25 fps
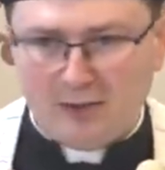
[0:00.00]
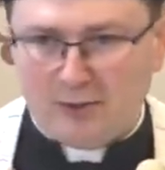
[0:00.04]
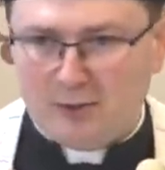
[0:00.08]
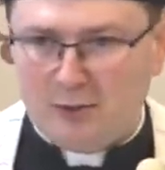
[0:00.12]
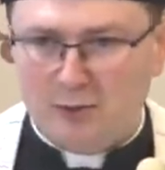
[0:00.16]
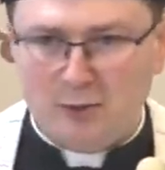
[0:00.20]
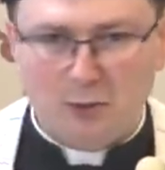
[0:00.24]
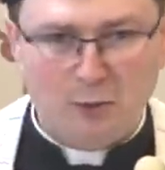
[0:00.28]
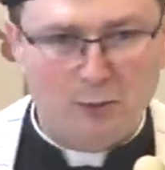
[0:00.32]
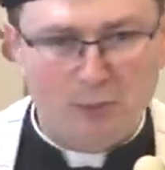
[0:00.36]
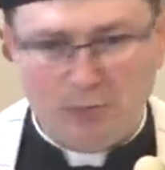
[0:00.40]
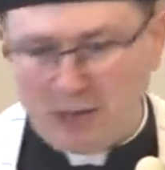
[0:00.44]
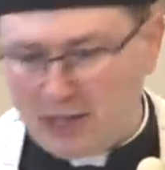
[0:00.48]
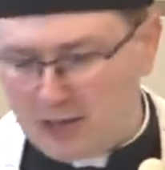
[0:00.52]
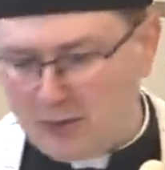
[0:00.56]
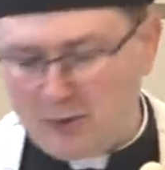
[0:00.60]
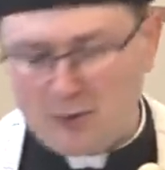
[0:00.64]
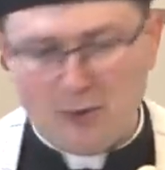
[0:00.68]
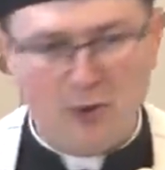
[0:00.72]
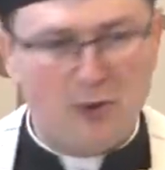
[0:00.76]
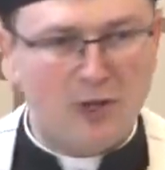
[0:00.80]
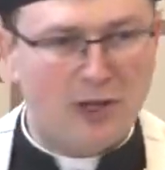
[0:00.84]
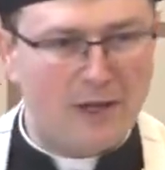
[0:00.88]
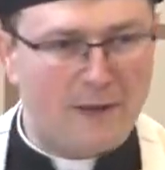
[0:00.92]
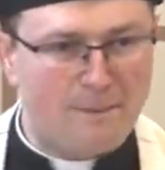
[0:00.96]
to są bardzo
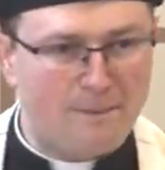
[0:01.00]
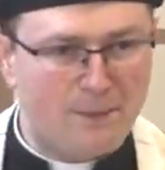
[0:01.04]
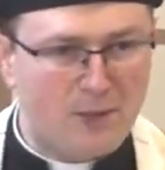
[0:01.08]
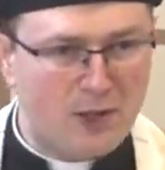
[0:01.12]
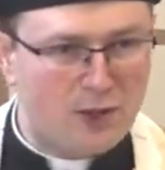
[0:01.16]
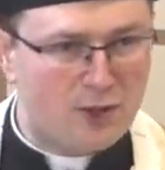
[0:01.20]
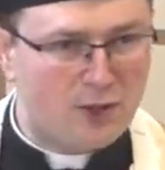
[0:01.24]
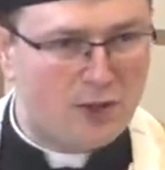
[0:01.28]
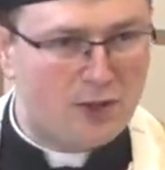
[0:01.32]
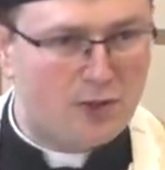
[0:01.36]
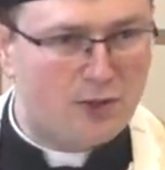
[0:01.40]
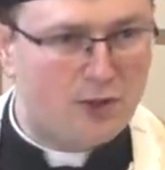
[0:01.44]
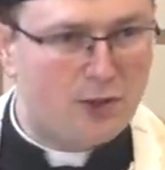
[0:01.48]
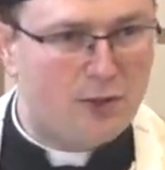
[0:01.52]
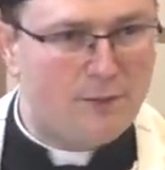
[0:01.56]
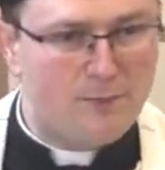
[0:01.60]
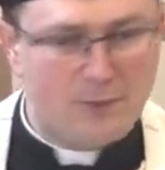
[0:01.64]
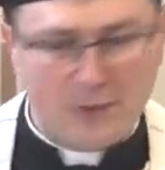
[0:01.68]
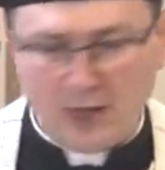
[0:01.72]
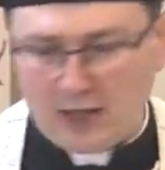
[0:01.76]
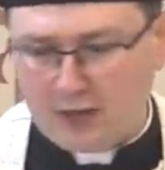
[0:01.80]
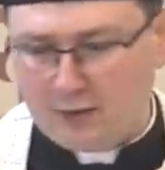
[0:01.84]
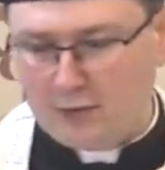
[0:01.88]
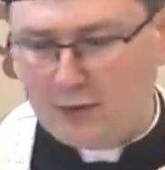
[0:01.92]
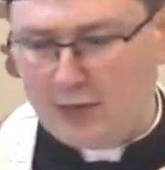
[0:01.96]
konkretne rzeczy.
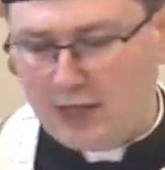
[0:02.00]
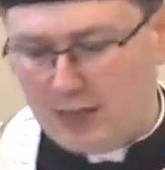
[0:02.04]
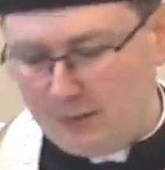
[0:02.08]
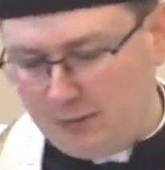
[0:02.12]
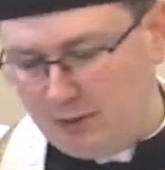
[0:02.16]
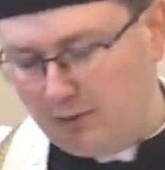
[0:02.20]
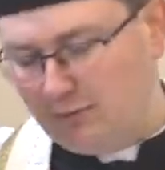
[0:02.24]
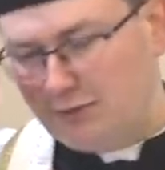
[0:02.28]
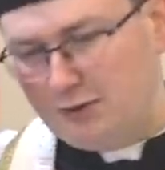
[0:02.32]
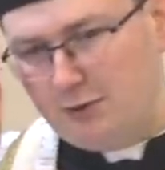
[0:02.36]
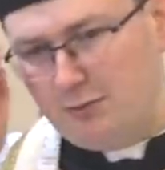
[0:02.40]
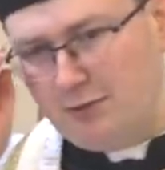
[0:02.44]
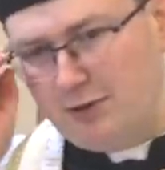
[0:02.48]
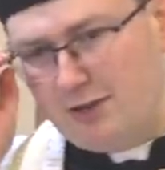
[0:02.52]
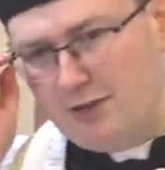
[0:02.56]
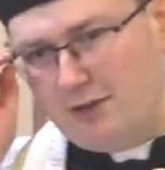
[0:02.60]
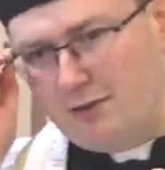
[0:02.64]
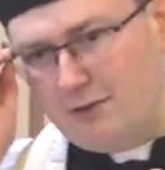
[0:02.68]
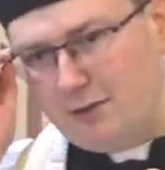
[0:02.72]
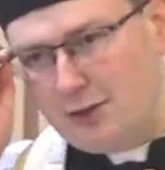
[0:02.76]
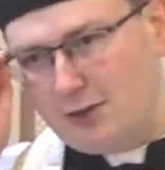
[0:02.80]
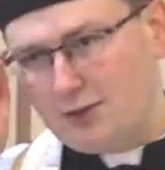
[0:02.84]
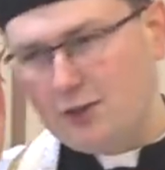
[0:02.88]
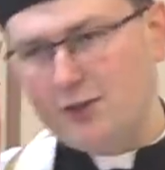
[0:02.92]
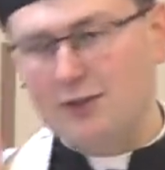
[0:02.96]
Tak wyrabiam sobie
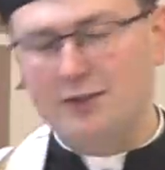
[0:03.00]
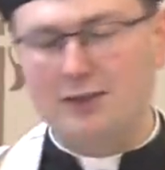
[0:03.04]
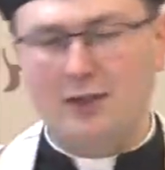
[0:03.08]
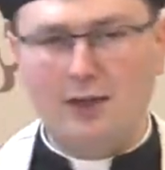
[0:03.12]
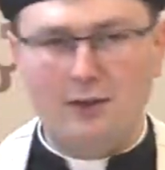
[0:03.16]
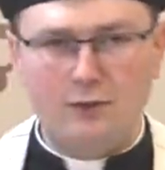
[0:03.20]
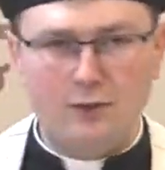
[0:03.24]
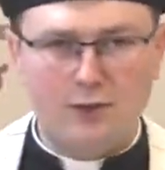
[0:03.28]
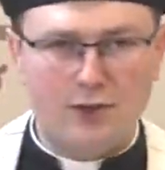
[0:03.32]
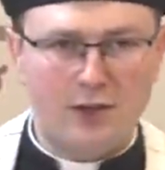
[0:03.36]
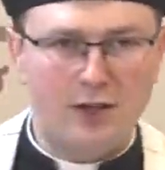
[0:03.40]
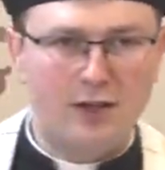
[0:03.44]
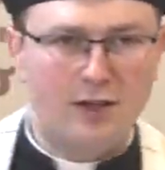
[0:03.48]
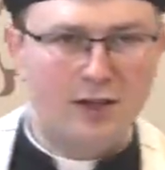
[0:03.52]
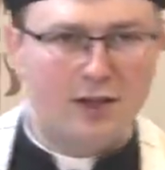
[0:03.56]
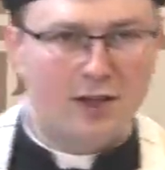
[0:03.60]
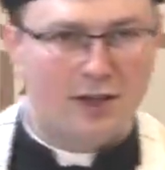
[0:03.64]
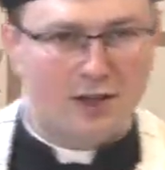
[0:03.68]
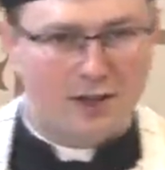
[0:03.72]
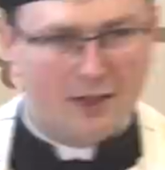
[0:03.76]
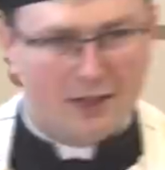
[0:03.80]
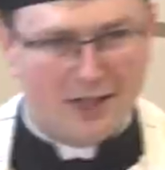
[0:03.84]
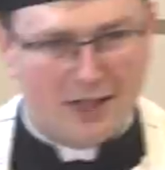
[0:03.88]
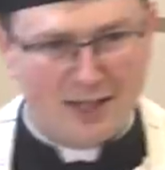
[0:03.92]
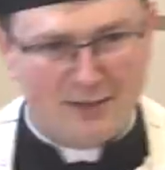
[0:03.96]
nawyk, grze zawsze,
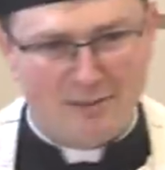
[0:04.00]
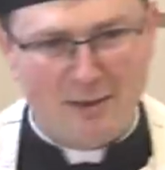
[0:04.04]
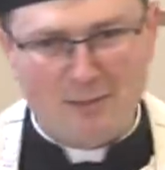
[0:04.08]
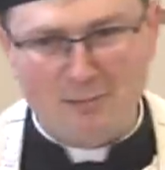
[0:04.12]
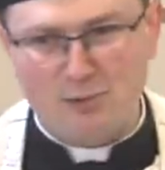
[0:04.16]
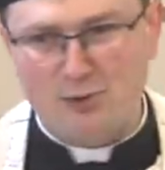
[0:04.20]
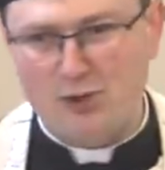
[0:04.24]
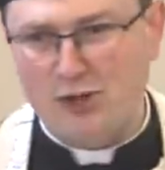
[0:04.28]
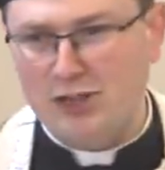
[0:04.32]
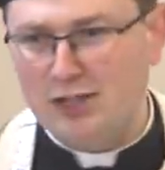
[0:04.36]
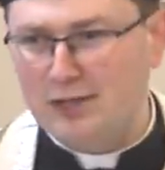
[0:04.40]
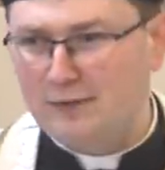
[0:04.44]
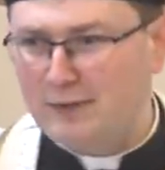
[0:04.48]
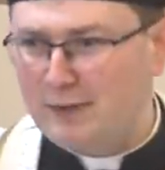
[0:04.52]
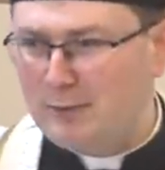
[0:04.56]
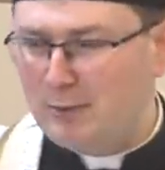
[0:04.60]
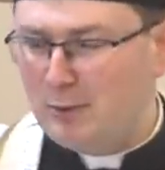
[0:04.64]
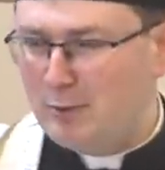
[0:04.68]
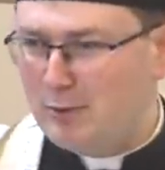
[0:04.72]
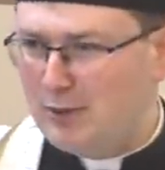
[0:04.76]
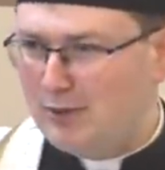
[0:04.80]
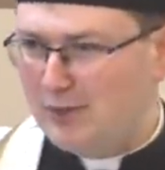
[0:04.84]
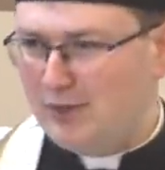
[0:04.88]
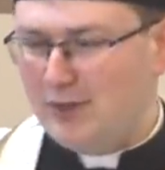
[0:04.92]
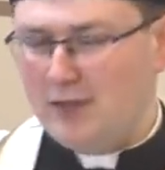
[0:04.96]
jak mam przerwę
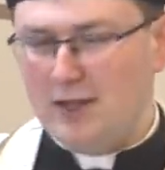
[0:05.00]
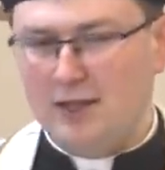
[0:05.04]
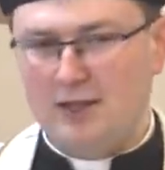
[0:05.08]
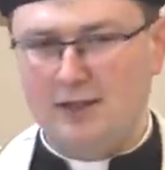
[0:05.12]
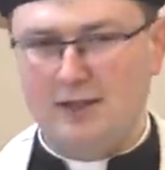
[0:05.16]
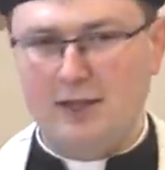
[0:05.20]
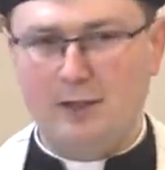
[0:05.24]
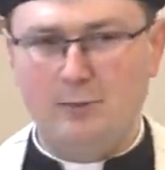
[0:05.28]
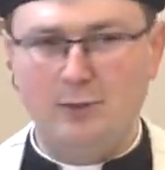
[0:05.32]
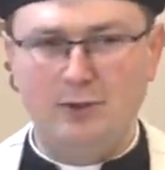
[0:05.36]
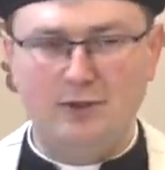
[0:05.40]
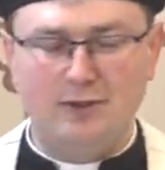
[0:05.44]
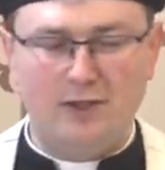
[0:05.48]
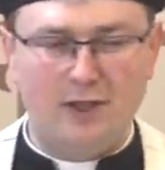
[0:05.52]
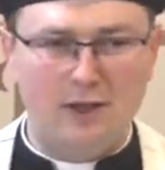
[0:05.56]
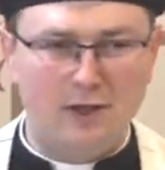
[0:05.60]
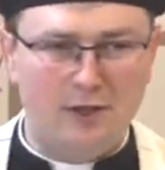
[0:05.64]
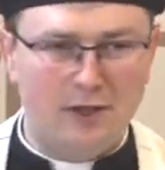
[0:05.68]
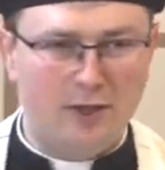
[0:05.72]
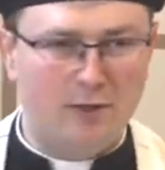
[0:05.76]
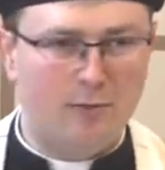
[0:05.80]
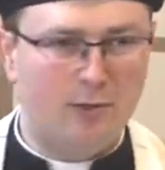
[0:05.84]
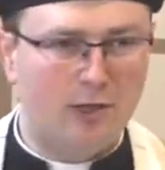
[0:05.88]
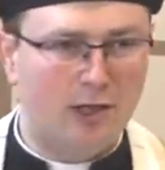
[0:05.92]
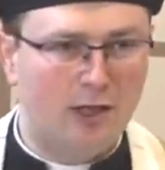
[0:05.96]
pomiędzy lekcjami
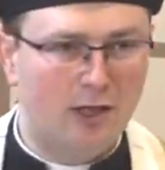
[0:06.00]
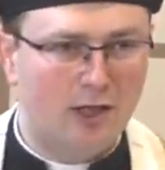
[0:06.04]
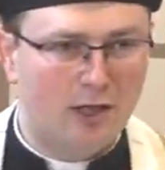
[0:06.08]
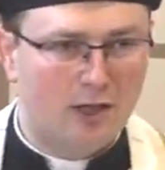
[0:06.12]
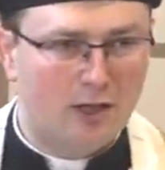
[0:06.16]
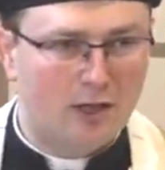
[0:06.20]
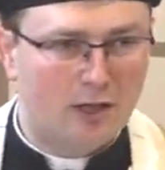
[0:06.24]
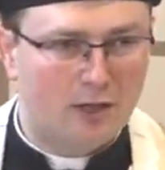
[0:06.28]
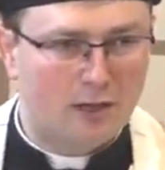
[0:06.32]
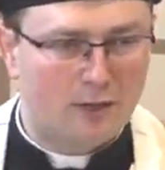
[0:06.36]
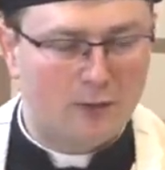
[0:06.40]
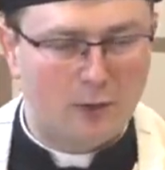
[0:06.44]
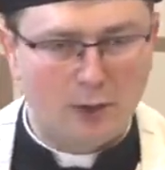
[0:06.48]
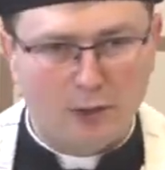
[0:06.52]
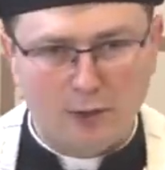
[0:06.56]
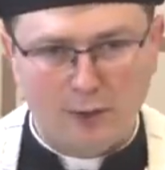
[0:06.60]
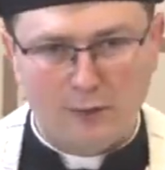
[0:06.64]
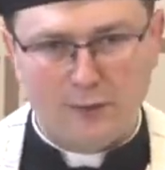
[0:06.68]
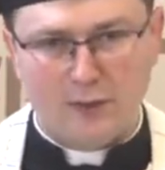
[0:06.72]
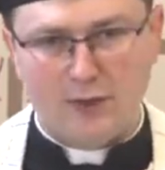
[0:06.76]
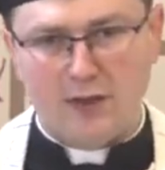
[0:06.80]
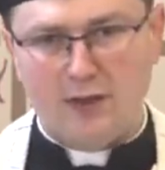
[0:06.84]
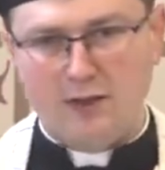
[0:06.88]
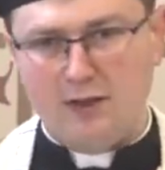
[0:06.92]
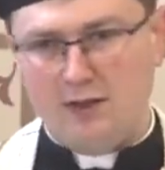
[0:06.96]
zdalnymi, no to
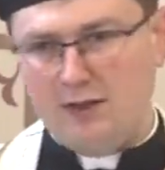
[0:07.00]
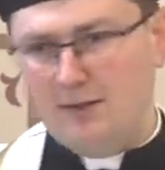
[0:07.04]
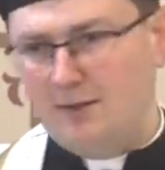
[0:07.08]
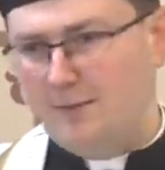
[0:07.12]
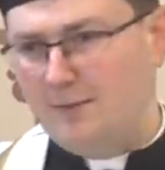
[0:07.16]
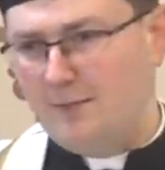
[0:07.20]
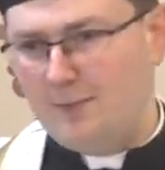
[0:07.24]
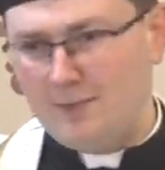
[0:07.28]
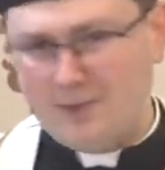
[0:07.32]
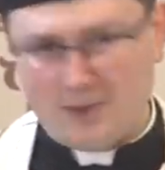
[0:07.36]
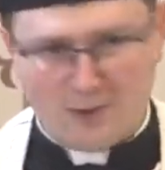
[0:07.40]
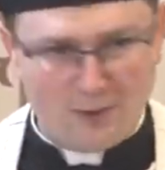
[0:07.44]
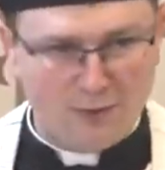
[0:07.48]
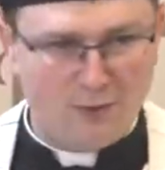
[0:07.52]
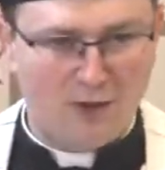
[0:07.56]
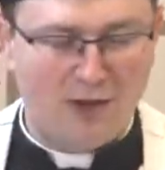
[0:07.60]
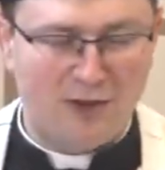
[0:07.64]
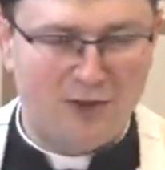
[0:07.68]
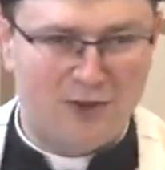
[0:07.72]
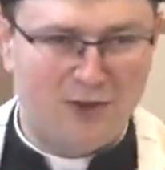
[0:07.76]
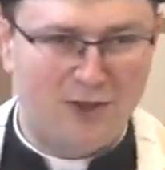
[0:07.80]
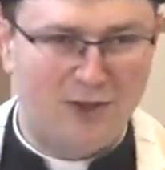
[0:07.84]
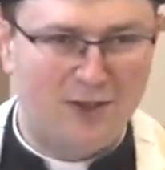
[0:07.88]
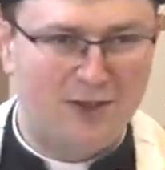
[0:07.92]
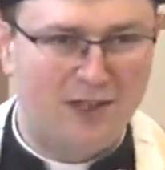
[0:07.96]
wtedy, no
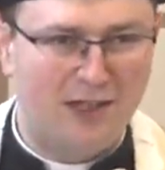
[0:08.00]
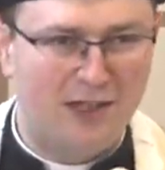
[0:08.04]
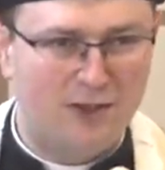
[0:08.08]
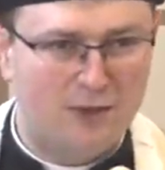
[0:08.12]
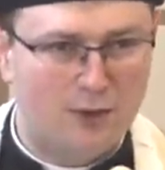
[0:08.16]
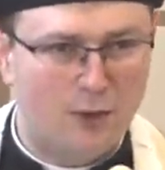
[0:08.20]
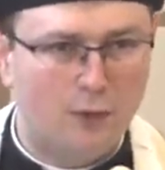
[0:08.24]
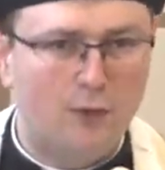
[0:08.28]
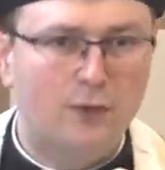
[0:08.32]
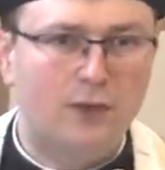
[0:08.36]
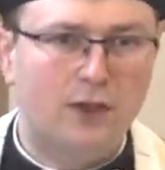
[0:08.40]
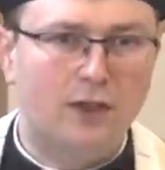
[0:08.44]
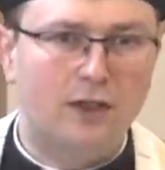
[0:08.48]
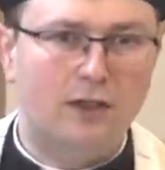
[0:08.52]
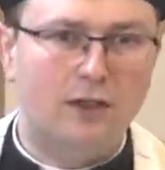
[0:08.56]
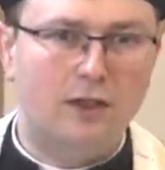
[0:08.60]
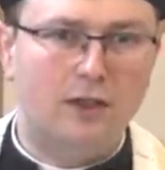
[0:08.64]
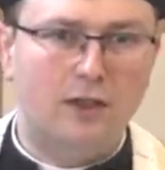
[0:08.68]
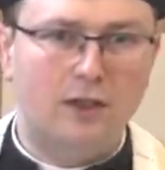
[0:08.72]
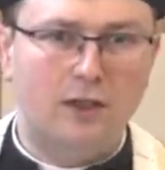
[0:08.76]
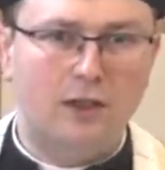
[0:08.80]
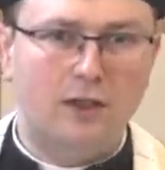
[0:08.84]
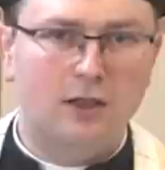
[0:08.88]
właśnie, co wtedy?